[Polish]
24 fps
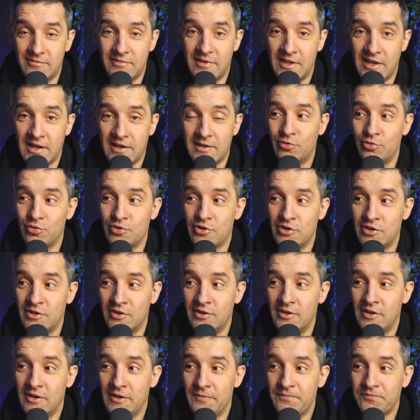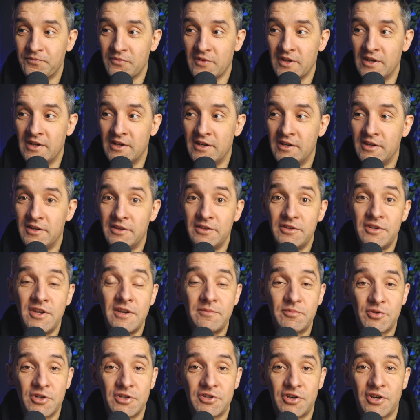tak, którzy Y,
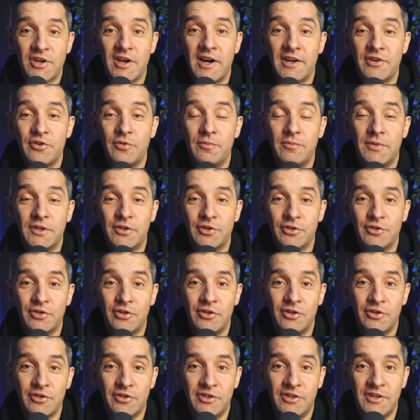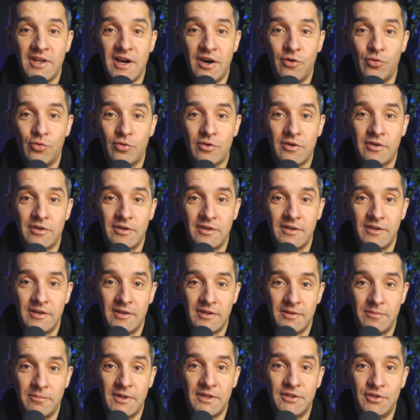nie przestrzegają metodologii nauk
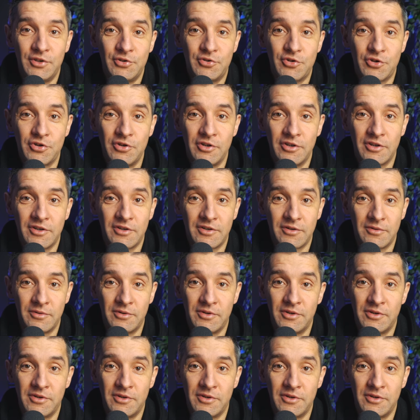medycznych,